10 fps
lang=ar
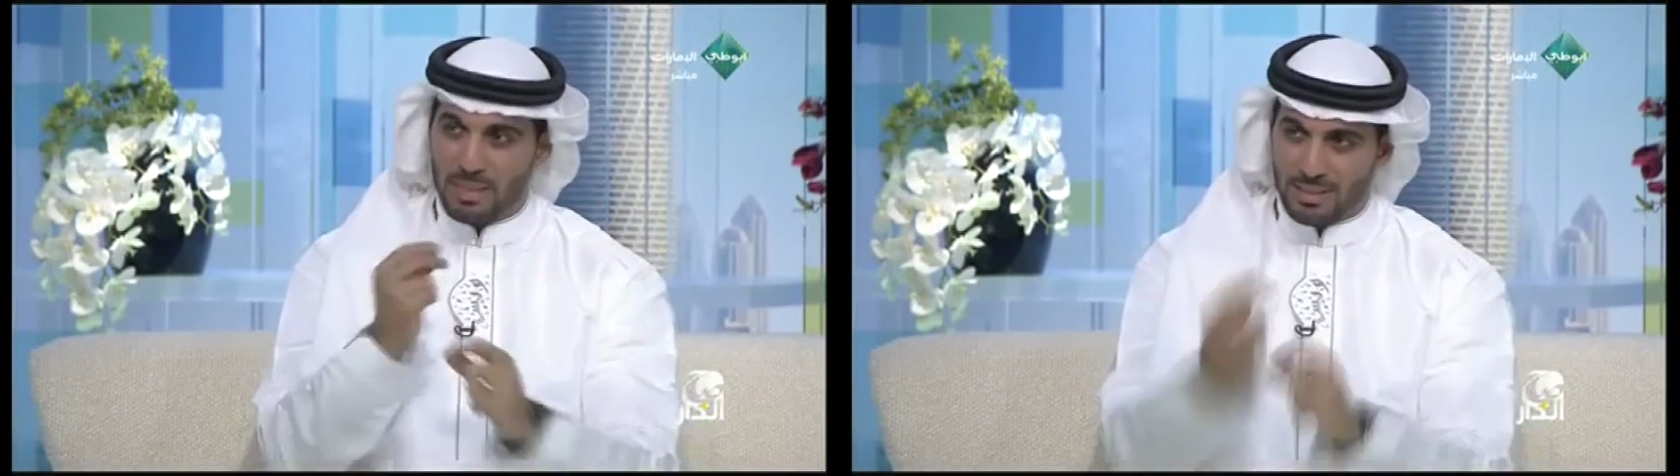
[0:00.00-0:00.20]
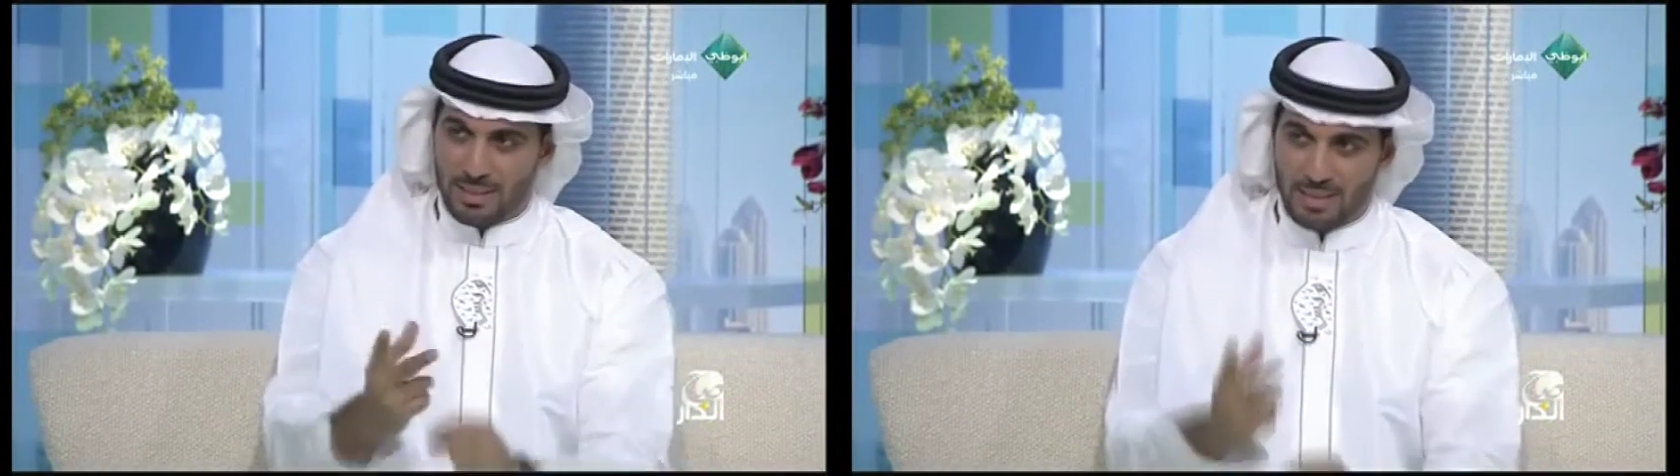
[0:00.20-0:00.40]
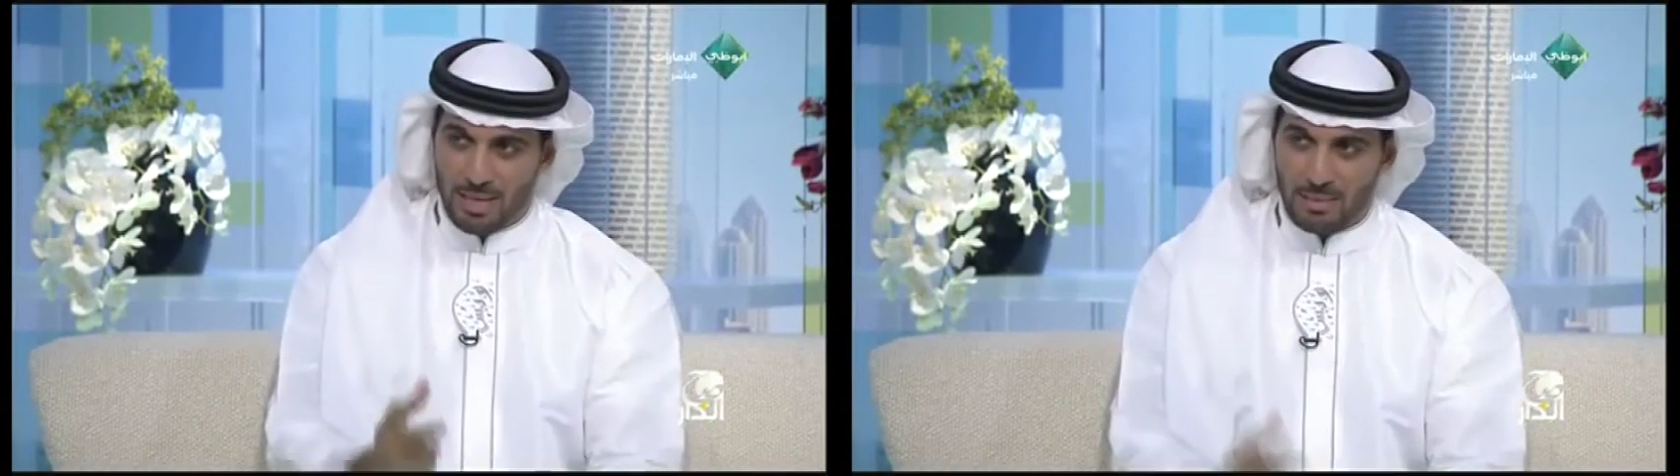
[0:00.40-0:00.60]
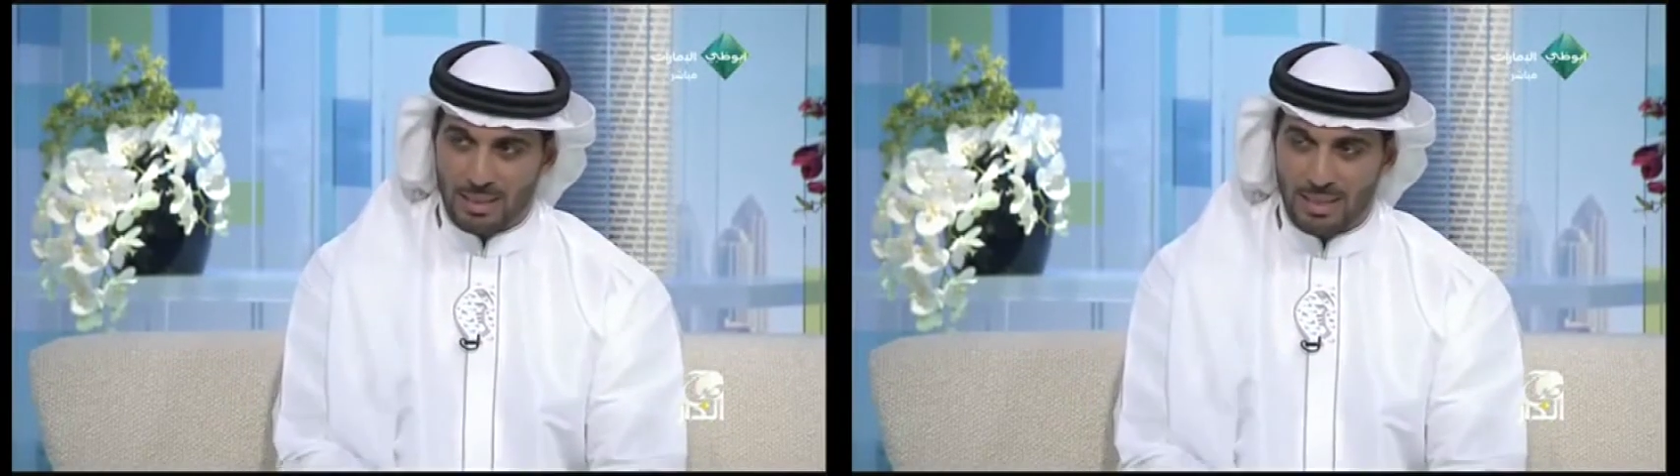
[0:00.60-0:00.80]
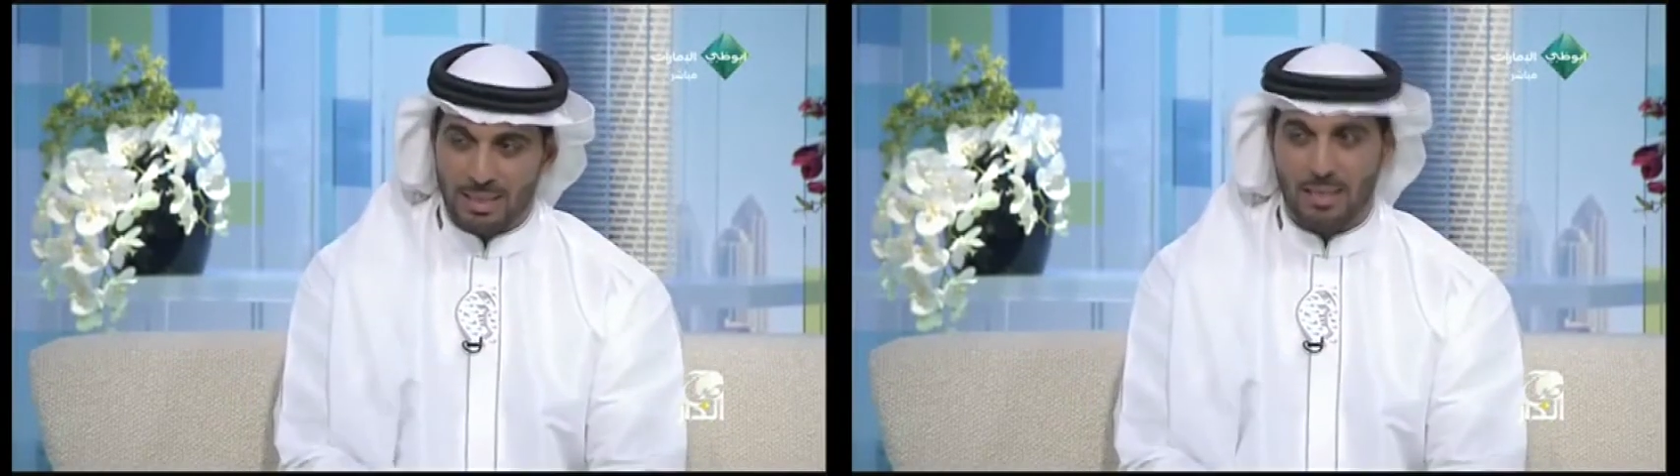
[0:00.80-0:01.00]
من استخدامه
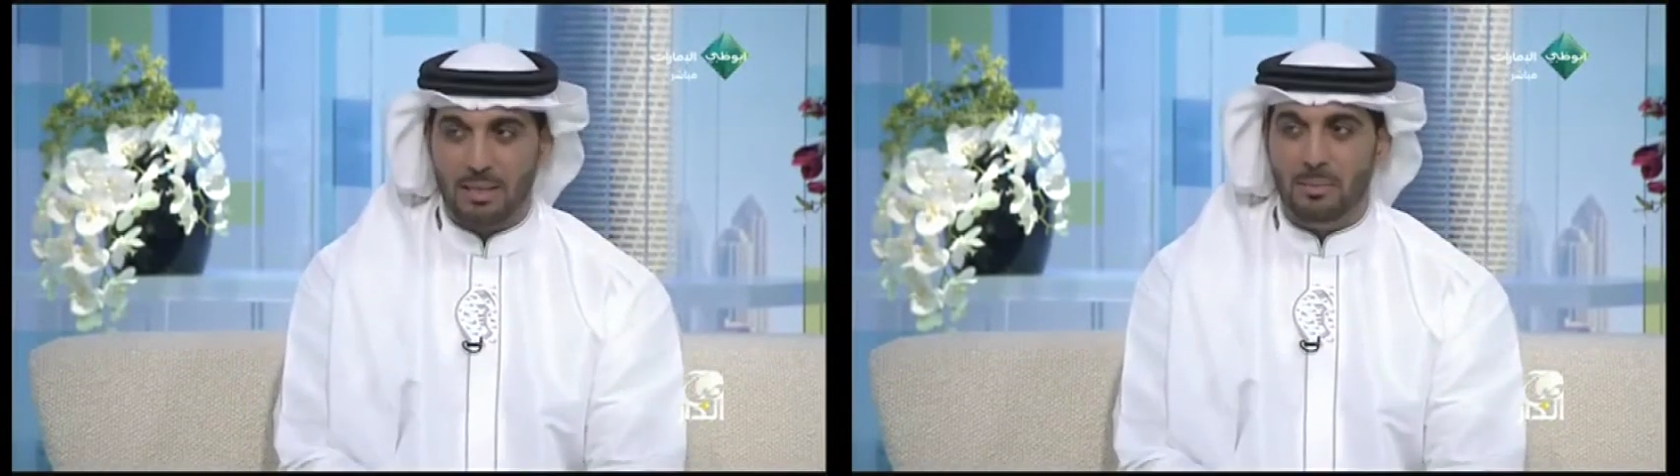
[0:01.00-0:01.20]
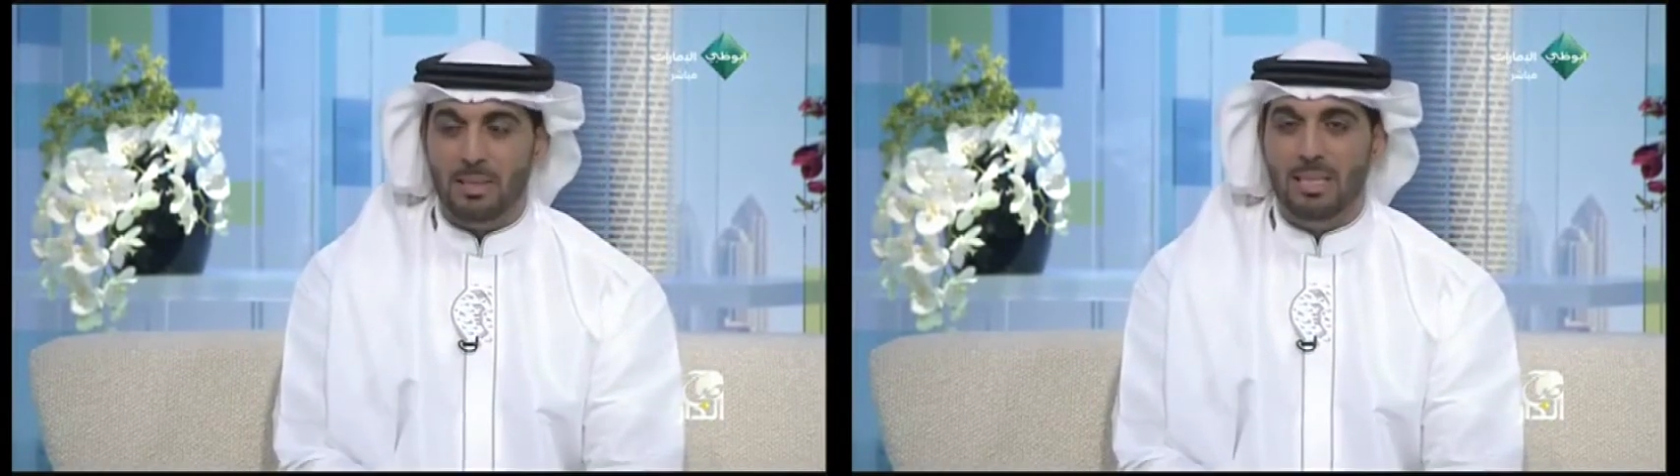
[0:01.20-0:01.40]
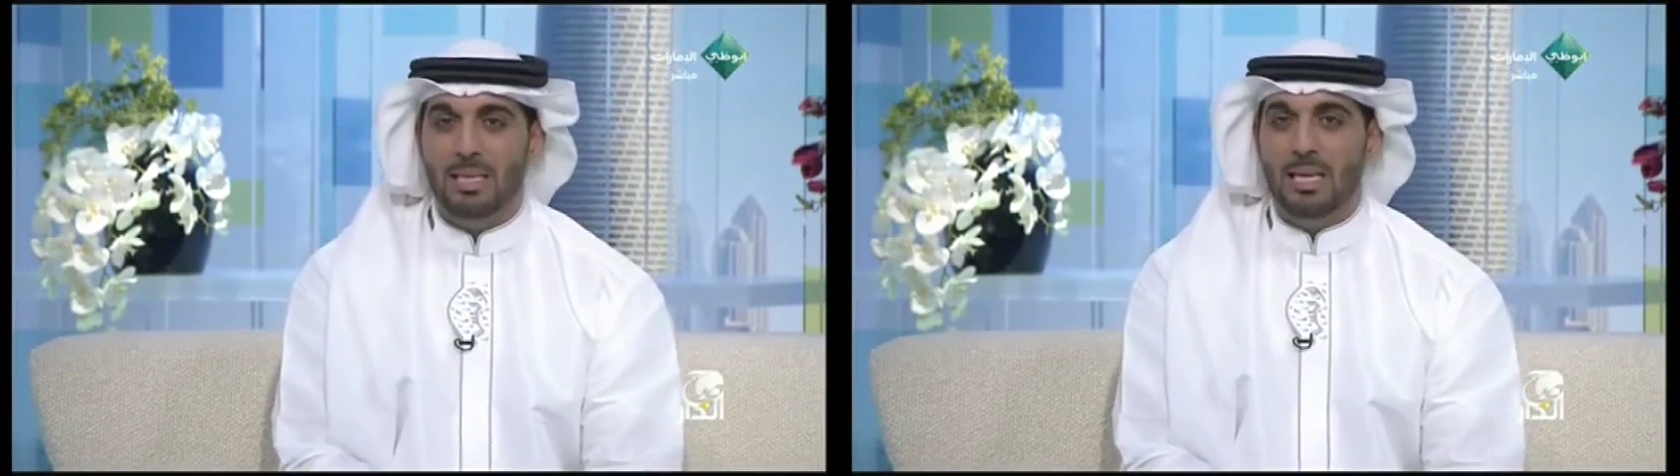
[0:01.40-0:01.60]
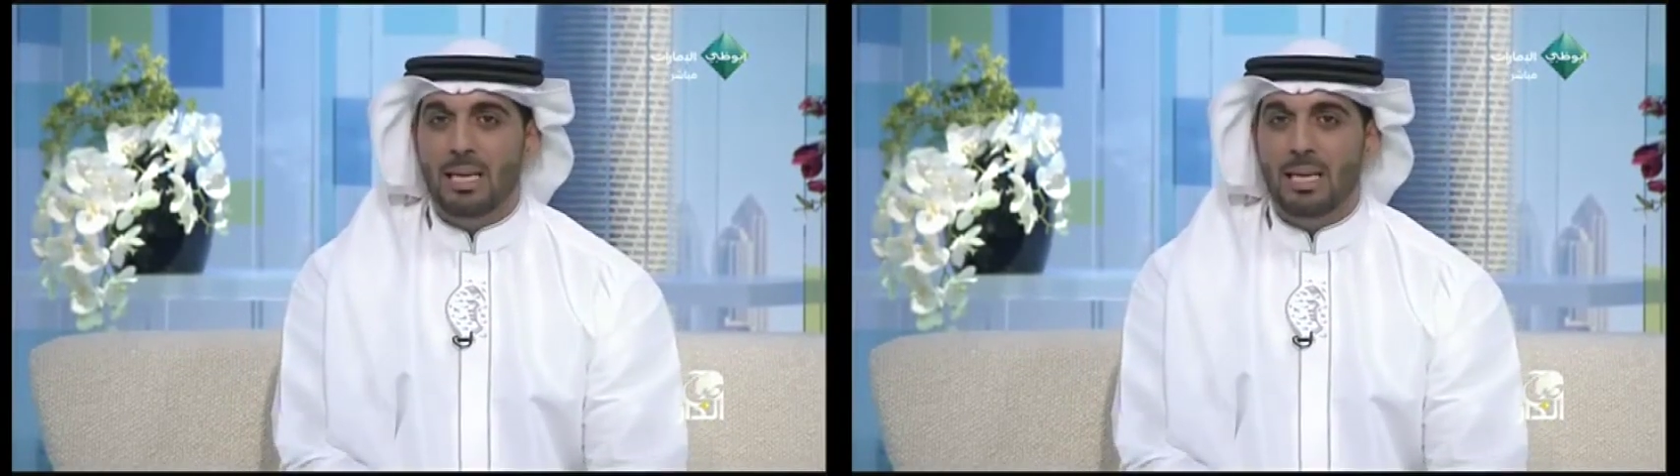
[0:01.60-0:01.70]
ككلمه نعم.